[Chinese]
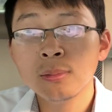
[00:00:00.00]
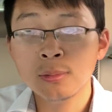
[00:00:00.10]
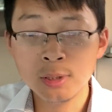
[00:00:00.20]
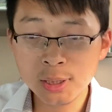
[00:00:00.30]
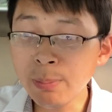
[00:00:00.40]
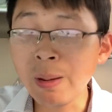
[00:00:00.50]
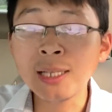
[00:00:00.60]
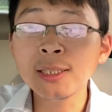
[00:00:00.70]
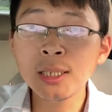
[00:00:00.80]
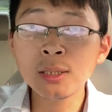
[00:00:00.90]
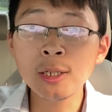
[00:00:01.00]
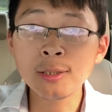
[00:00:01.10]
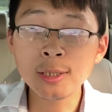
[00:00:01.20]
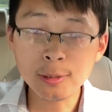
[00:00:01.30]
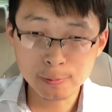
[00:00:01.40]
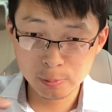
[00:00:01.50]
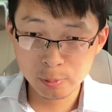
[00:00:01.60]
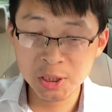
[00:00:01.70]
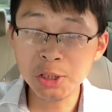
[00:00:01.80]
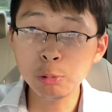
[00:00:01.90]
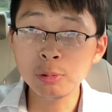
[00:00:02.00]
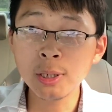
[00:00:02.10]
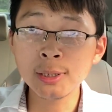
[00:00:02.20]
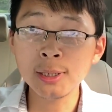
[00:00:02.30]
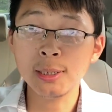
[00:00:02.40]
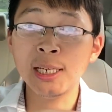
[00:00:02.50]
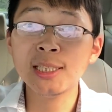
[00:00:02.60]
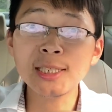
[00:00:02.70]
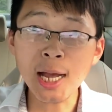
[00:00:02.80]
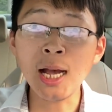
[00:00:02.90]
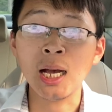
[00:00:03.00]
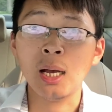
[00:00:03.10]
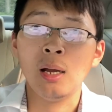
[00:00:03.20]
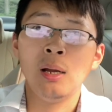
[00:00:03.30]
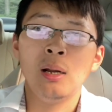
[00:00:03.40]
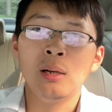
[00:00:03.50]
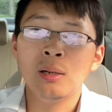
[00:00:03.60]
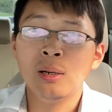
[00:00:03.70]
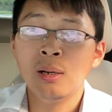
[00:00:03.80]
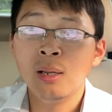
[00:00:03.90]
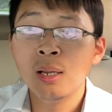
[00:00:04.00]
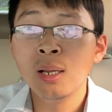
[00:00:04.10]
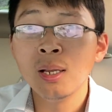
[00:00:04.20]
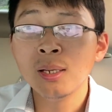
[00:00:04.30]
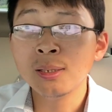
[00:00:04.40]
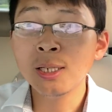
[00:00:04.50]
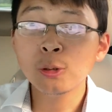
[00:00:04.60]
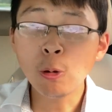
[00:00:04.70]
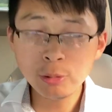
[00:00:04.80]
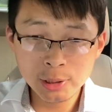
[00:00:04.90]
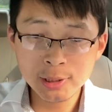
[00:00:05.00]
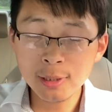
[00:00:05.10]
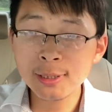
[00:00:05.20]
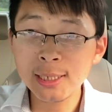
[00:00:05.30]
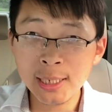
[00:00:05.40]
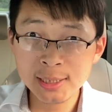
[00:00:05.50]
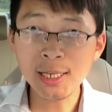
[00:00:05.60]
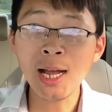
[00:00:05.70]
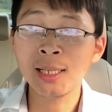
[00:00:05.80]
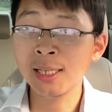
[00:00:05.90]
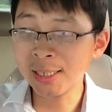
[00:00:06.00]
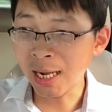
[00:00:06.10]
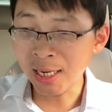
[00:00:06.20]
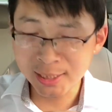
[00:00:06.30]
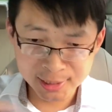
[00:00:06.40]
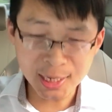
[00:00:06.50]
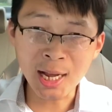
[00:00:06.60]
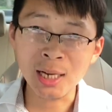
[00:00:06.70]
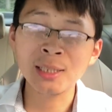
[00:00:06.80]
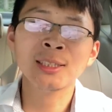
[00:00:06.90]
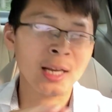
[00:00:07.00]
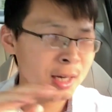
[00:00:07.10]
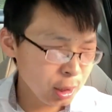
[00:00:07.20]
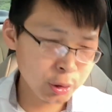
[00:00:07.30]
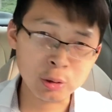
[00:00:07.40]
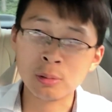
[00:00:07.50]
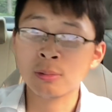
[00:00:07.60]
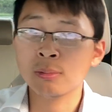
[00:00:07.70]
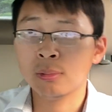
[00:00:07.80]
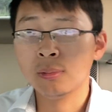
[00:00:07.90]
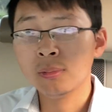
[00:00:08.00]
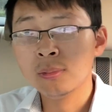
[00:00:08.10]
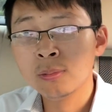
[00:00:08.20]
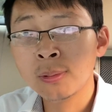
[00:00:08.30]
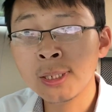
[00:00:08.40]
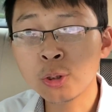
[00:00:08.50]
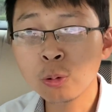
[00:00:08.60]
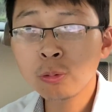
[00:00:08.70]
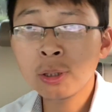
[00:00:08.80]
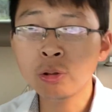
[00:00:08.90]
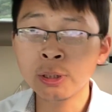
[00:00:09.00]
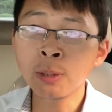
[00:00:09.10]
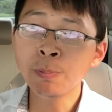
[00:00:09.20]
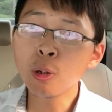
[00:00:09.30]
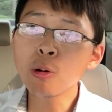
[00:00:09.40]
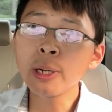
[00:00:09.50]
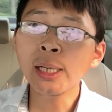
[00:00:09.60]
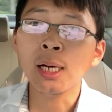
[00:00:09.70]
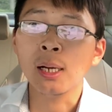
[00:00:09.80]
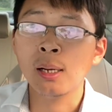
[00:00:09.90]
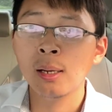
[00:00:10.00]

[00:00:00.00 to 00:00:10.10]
直接把这些设施、基础设施一炸，你通讯设施一炸、雷达一炸，你整个你的军队就已经崩溃了。